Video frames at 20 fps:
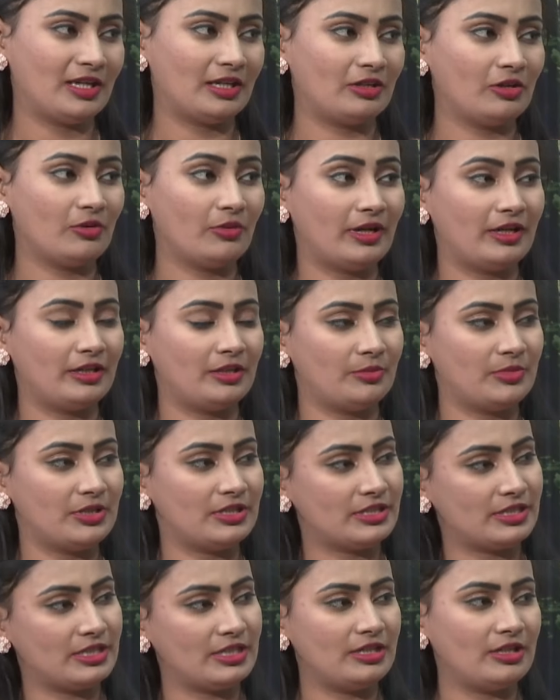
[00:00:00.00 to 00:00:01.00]
దాంట్లో
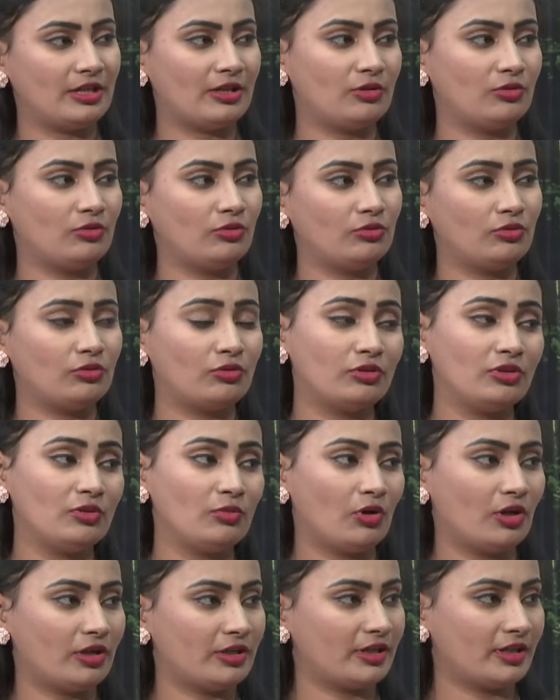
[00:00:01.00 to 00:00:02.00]
వైటమిన్ సి ఎక్కువ ఉంటుంది
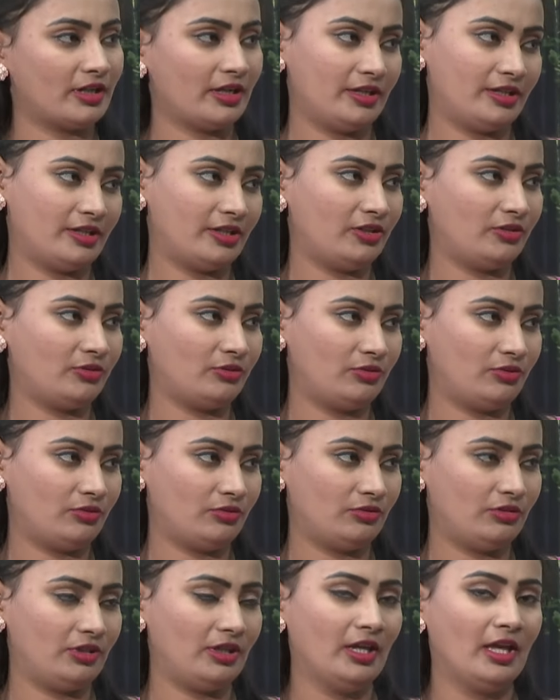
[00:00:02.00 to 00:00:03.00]
వాటర్ కంటెంట్
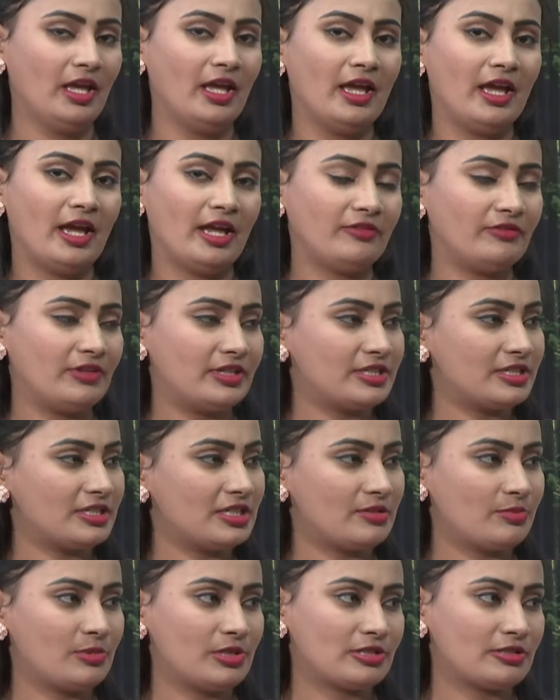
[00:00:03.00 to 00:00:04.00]
ఉంటుంది అండ్
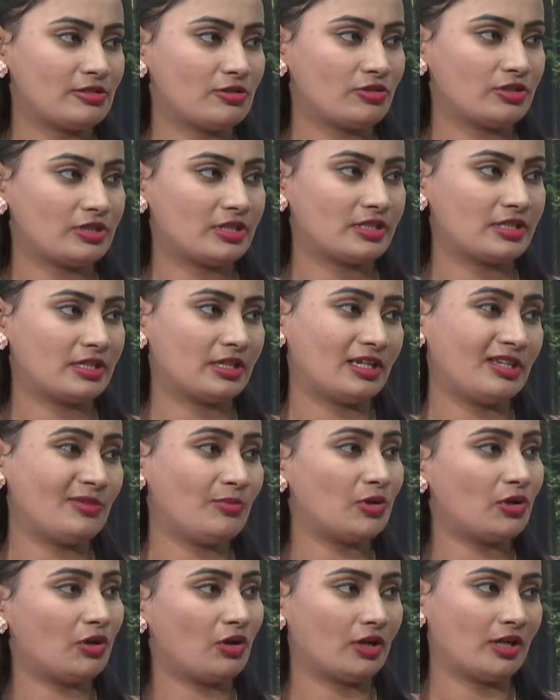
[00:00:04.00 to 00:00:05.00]
వెజిటేబుల్స్లో వచ్చేసరికి
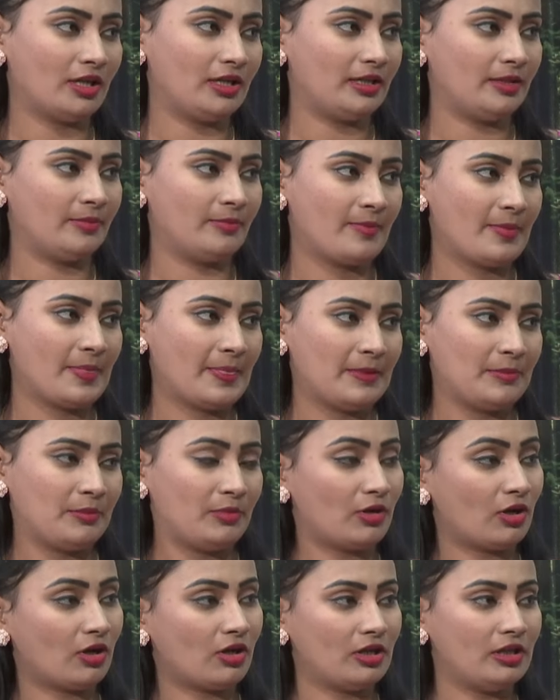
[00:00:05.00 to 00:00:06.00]
బ్రాకలీ
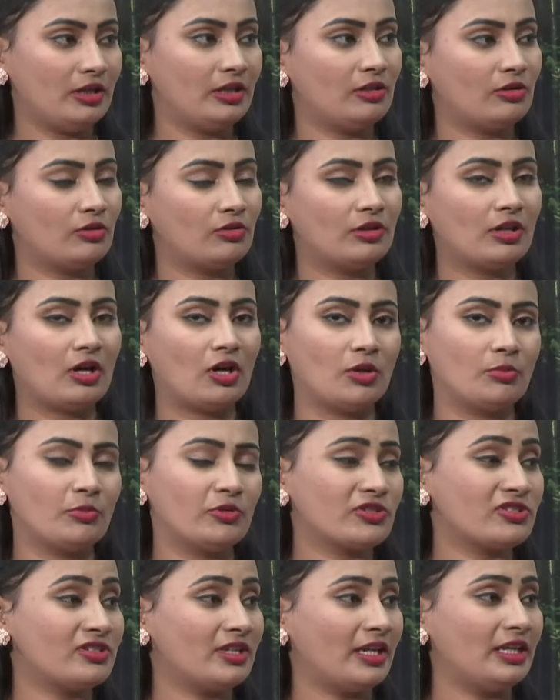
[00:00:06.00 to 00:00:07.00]
బ్రాకలీలో కూడా
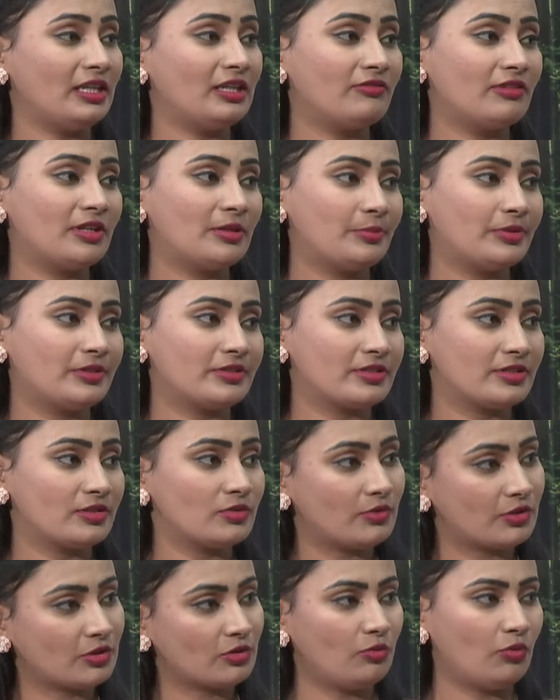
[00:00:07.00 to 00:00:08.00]
ఆల్మోస్ట్ నైంటీ వన్
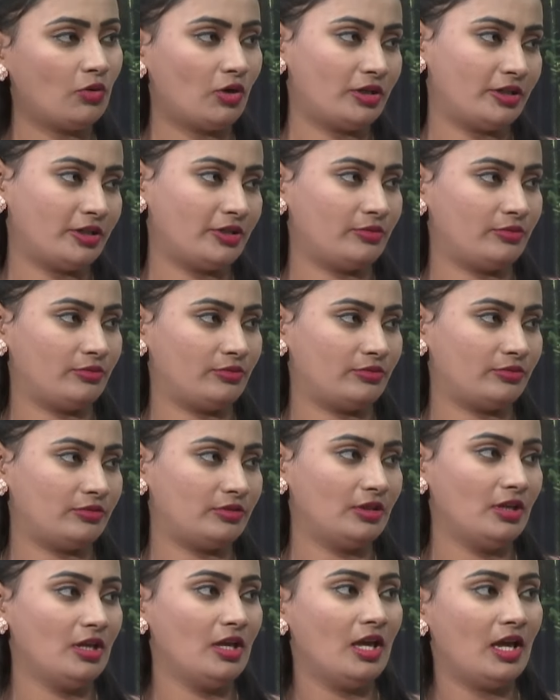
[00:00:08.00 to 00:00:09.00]
పర్సెంట్ వరకు వాటర్
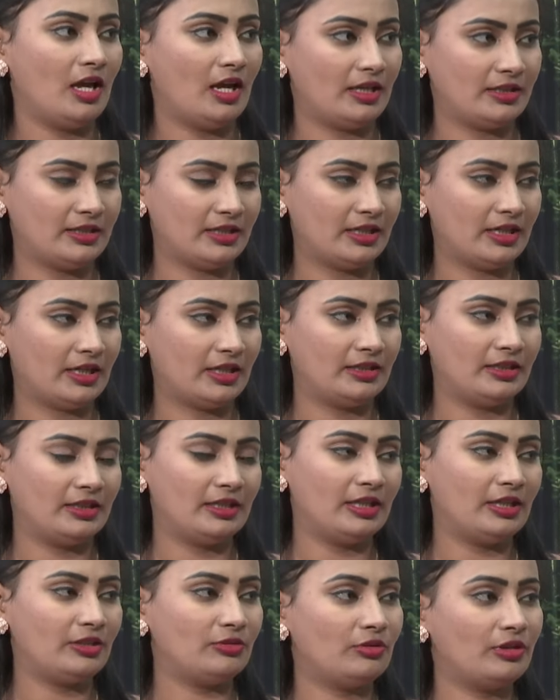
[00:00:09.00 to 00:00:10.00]
ఉంటుంది అది కానీ
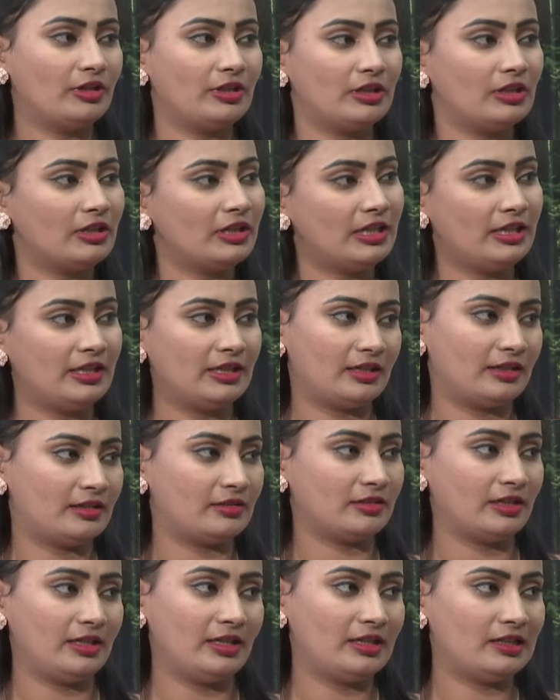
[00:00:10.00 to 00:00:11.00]
లేదు అంటే కీరా
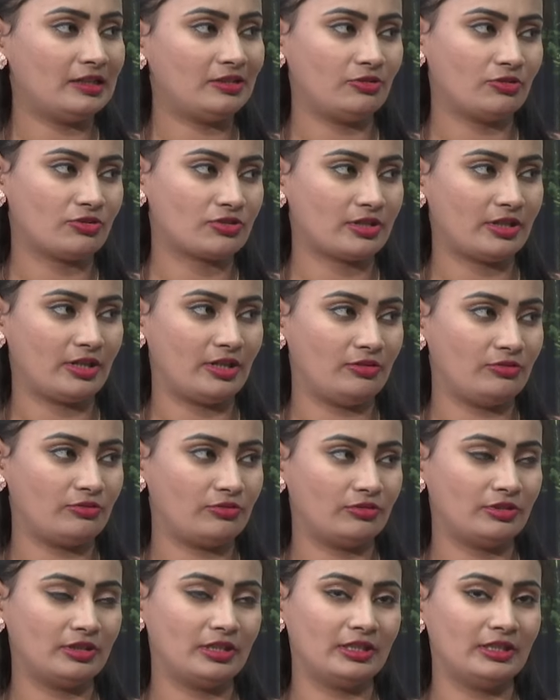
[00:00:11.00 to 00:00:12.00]
కీరా దోసకాయ
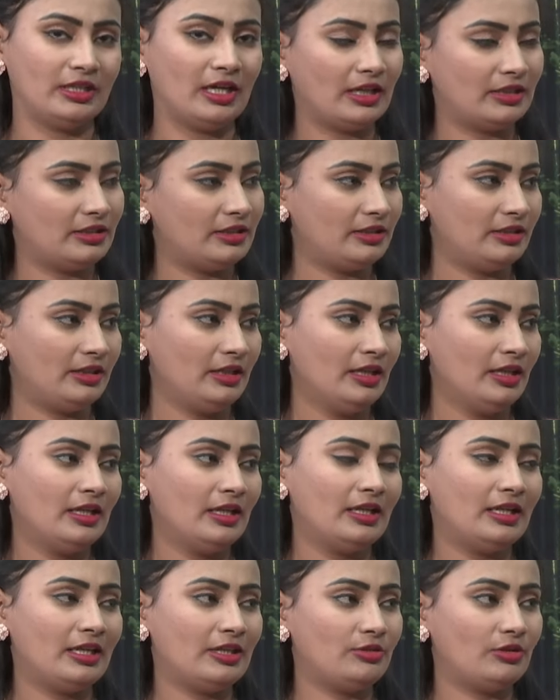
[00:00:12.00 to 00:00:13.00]
ఉంటుంది కదా అది
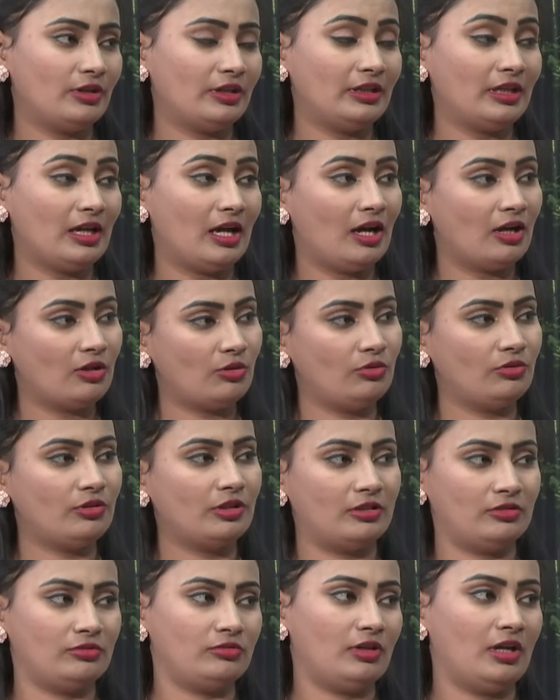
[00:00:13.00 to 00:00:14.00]
లేదు అంటే
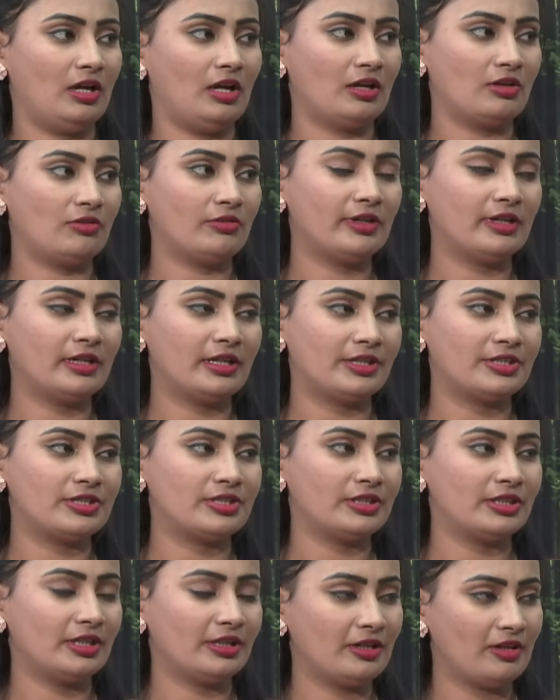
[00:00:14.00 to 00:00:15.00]
ఆకుకూరలు ఆకుకూరలు
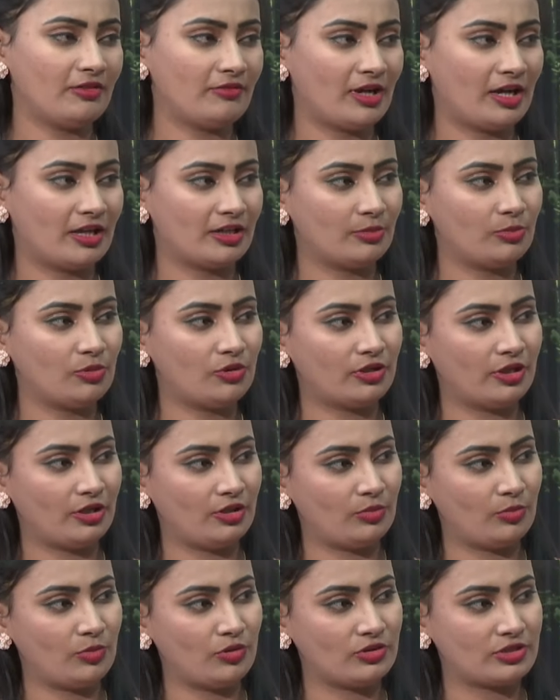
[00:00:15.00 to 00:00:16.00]
ఖచ్చితంగా వారంలో
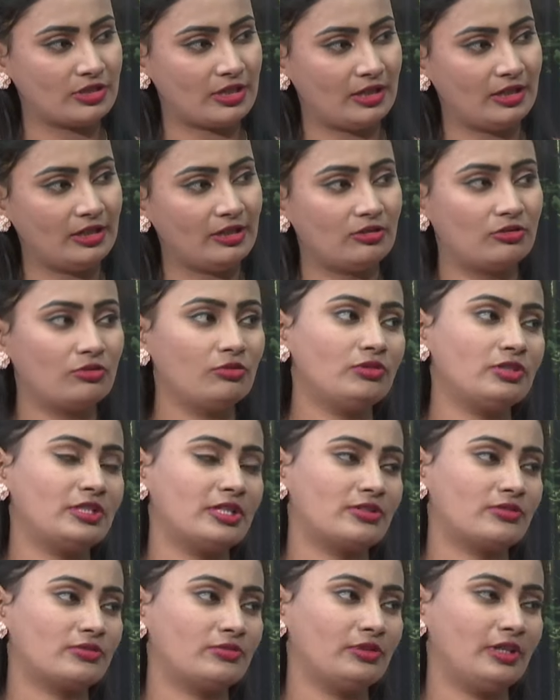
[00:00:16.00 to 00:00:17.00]
రెండు మూడు సార్లు ఇంక్లూడ్
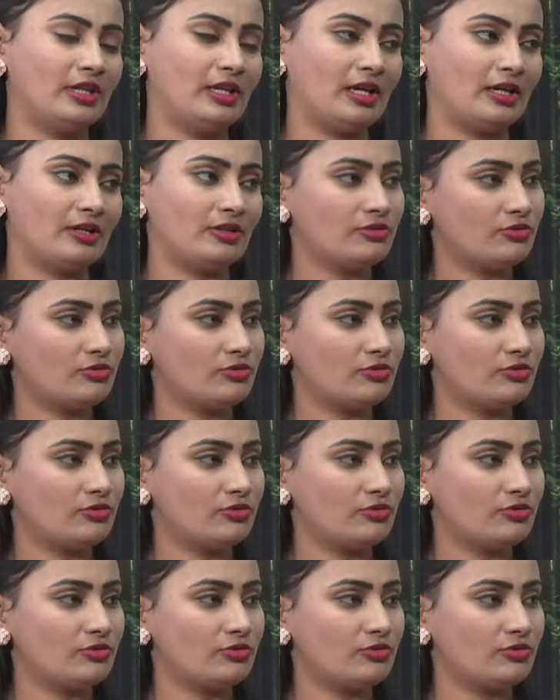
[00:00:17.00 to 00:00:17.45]
చేసుకునేలాగా